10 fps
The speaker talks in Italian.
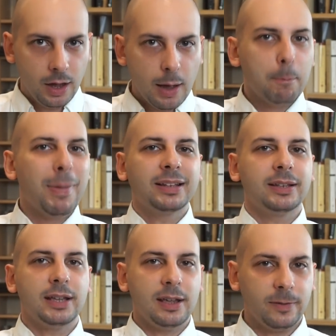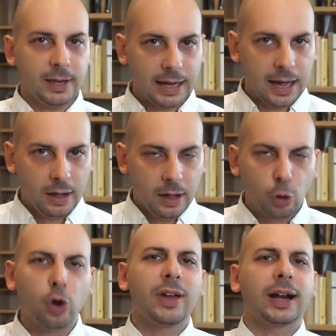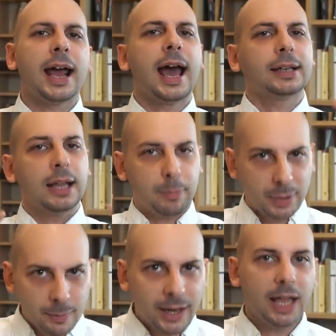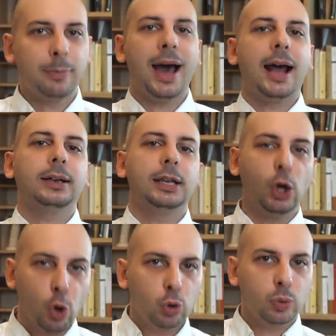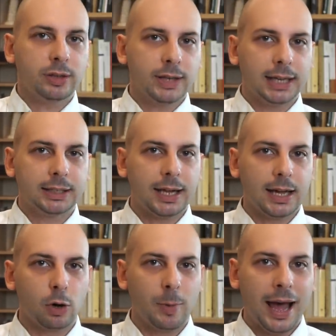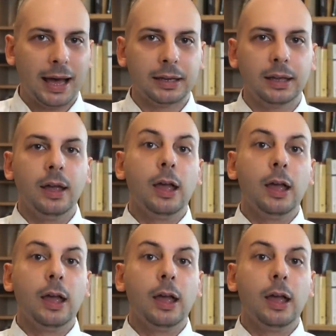magnifica, governata prima dai parti, conquistata dai romani,